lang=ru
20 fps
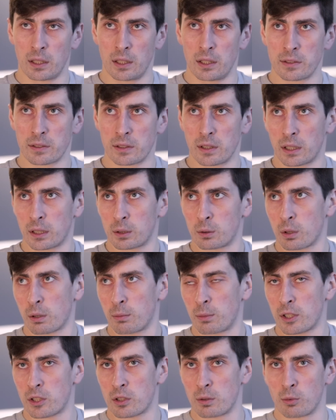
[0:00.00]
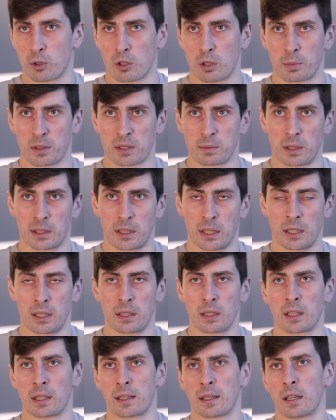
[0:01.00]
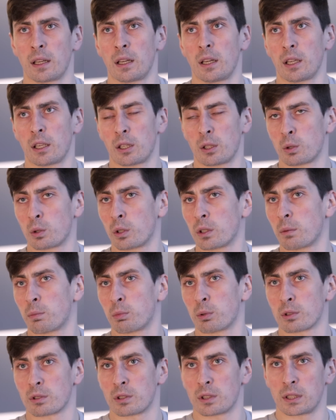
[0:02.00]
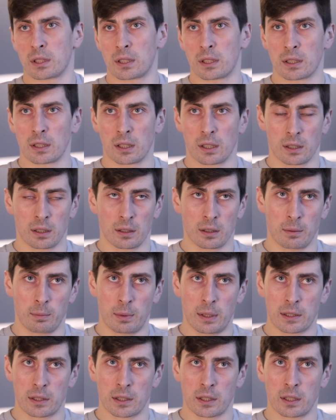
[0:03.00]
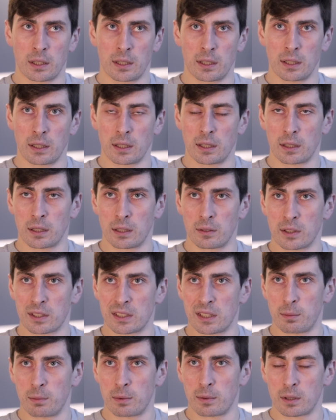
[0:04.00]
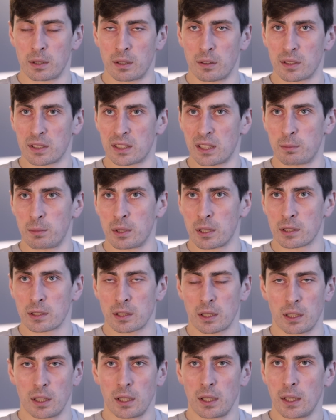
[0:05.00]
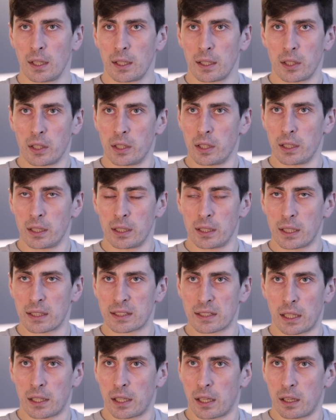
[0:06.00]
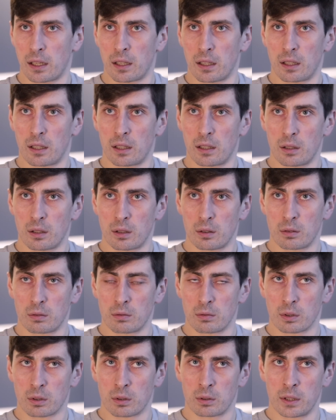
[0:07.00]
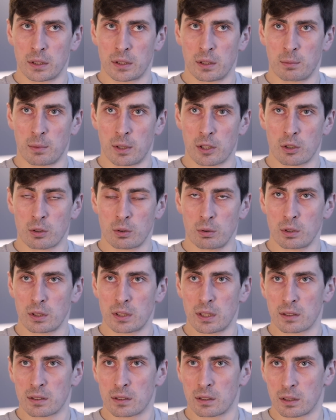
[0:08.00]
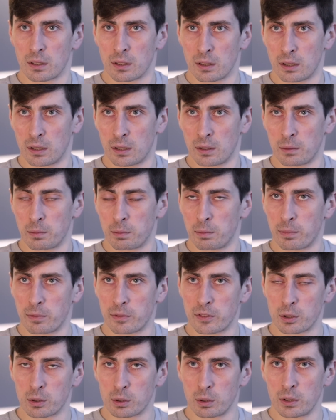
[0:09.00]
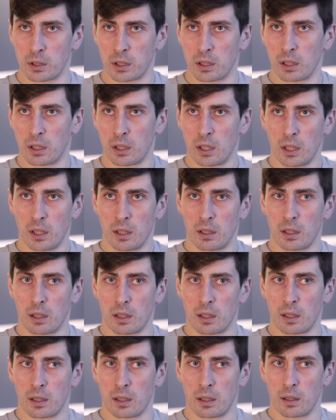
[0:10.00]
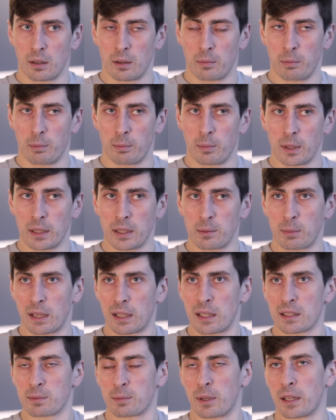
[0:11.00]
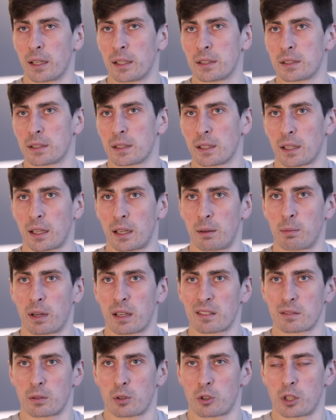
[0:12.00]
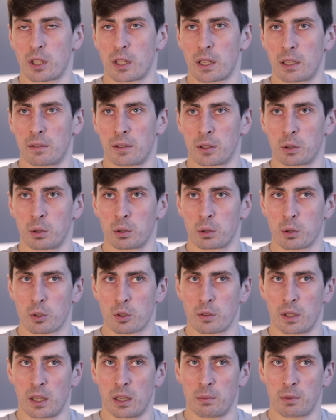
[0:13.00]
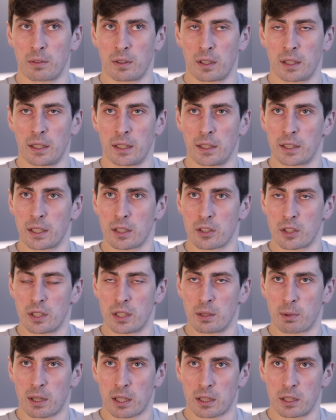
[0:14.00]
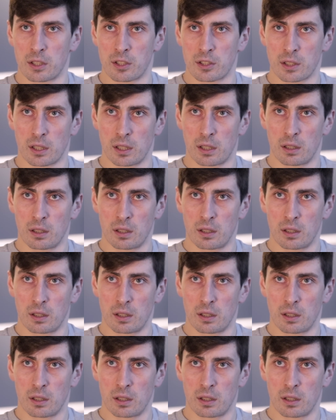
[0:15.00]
единственный, который матчи можно посмотреть, да, и то не поздно, это опять-таки Новосибирск и Астана. Вот, вот эти матчи. Ну, естественно, в сезоне а, мы не могли смотреть Хабарс, потому что играли в одно и то же время, в одни и те же дни практически.